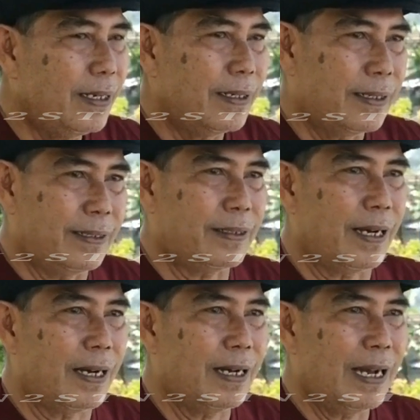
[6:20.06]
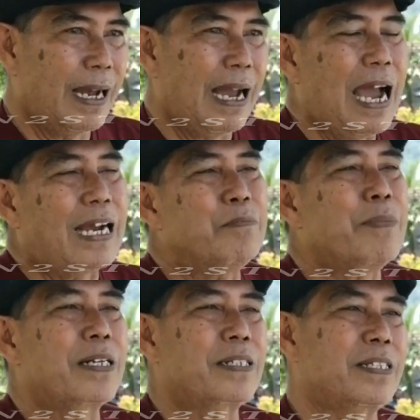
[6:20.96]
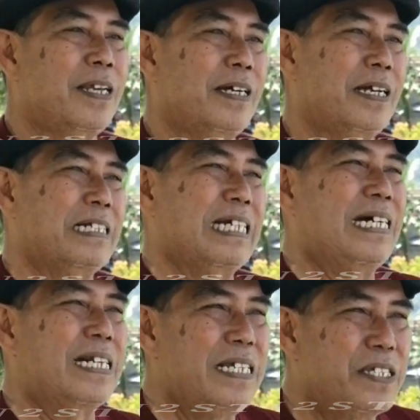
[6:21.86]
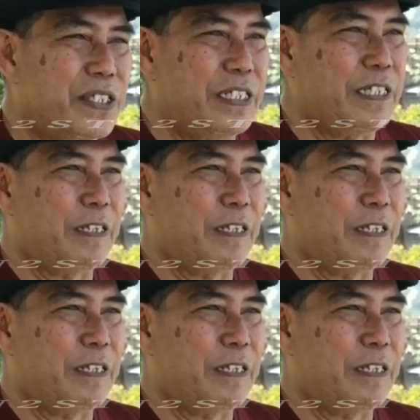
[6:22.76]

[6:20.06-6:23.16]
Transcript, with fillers: kita akan merasa sangat risih.